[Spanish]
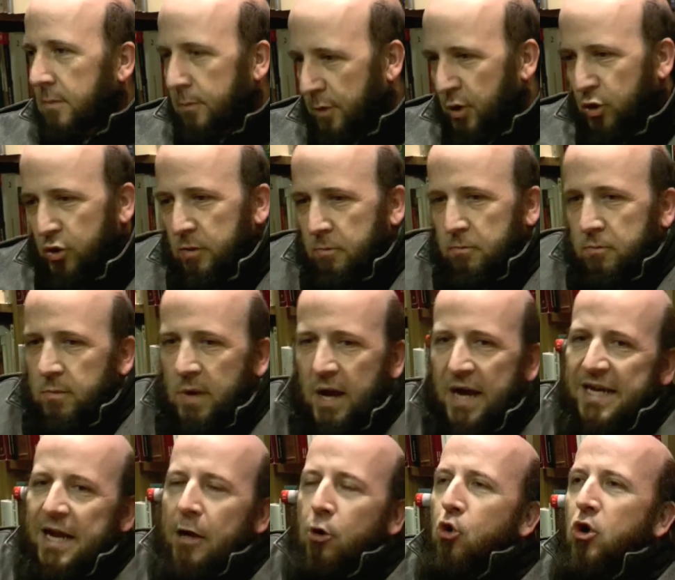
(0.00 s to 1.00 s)
Pero
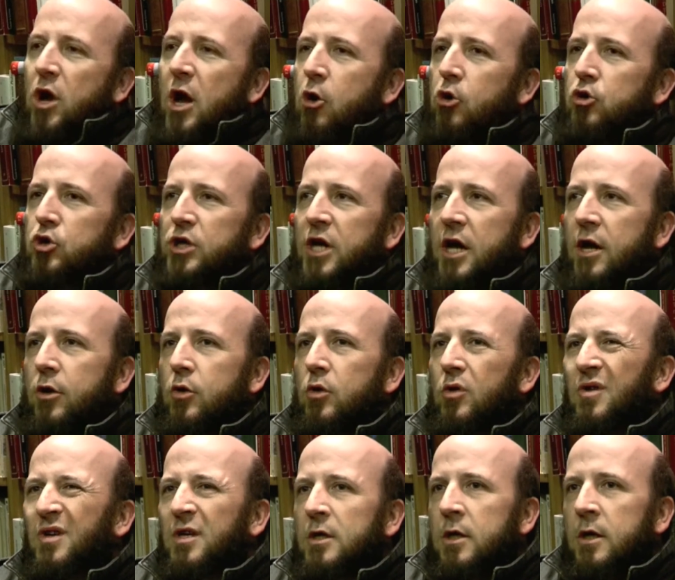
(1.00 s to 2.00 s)
hay algo que contar,
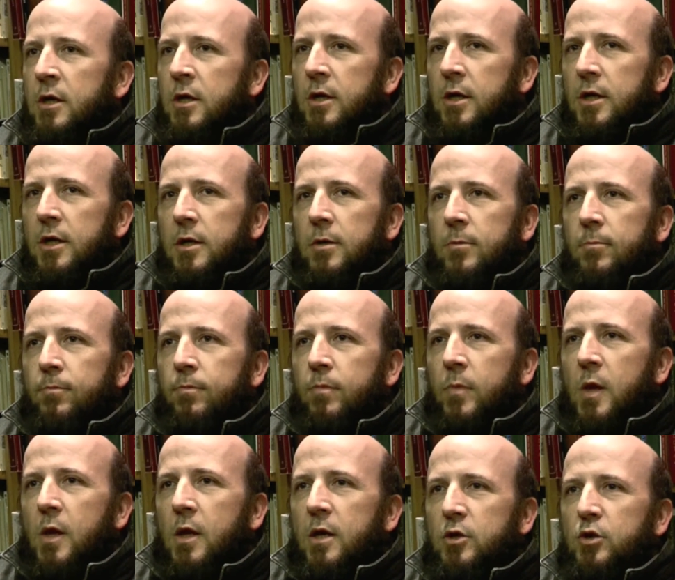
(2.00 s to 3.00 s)
¿no?
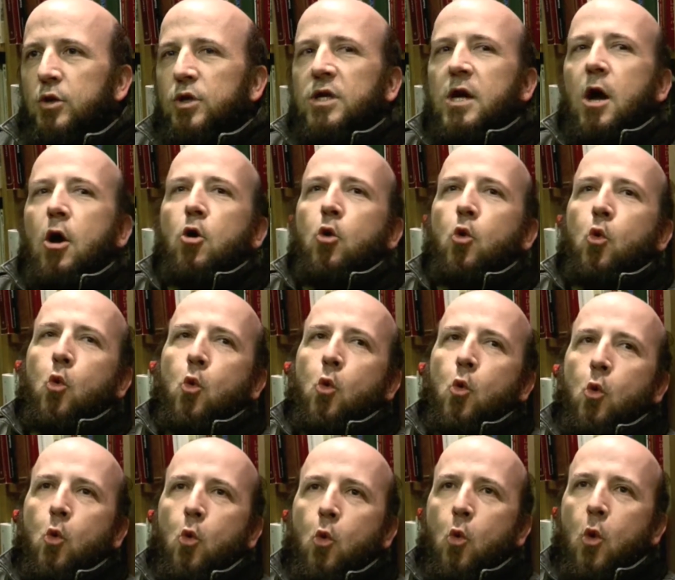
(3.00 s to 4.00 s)
Entonces, claro,
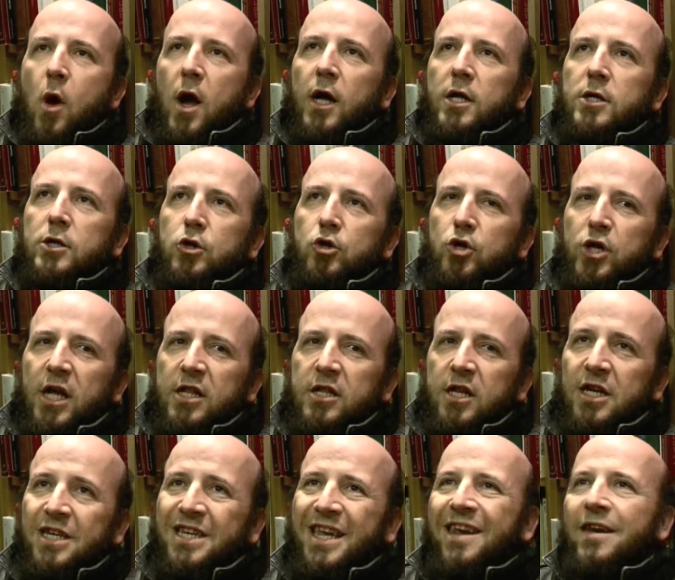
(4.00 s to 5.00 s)
cuando ya
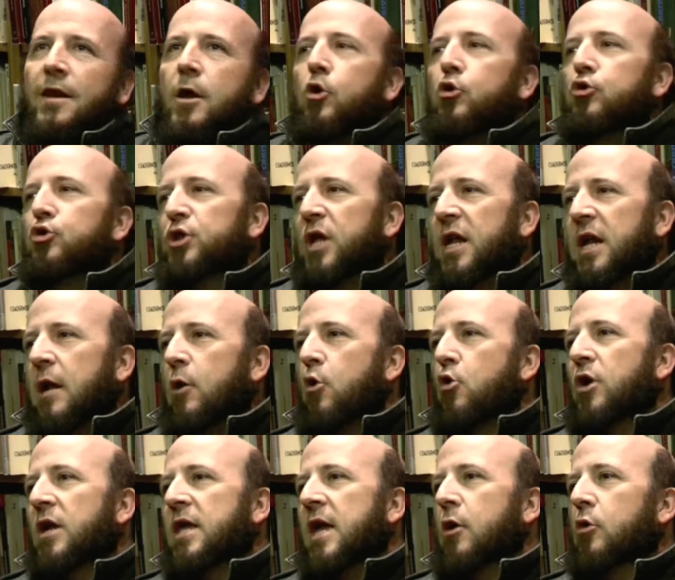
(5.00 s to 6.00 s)
tienes que recontar
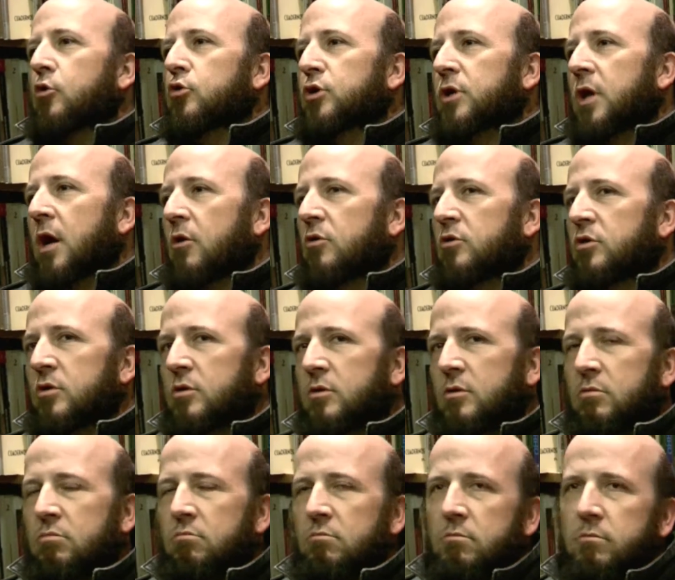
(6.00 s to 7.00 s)
algo que ya ha contado
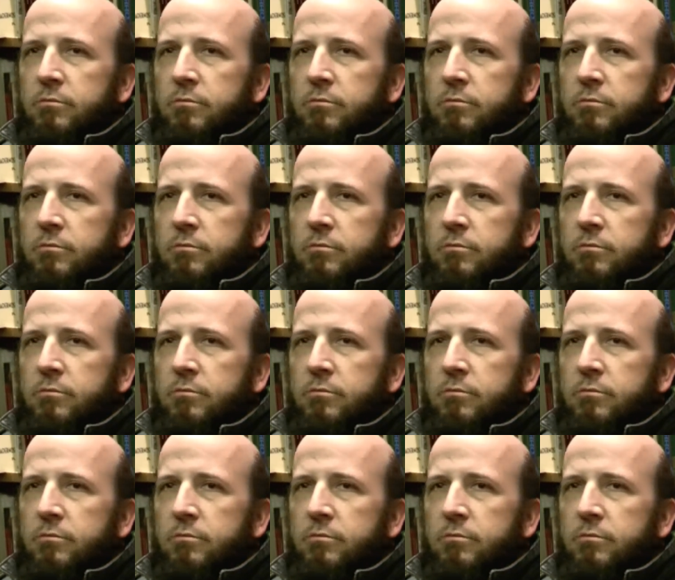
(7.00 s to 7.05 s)
otro,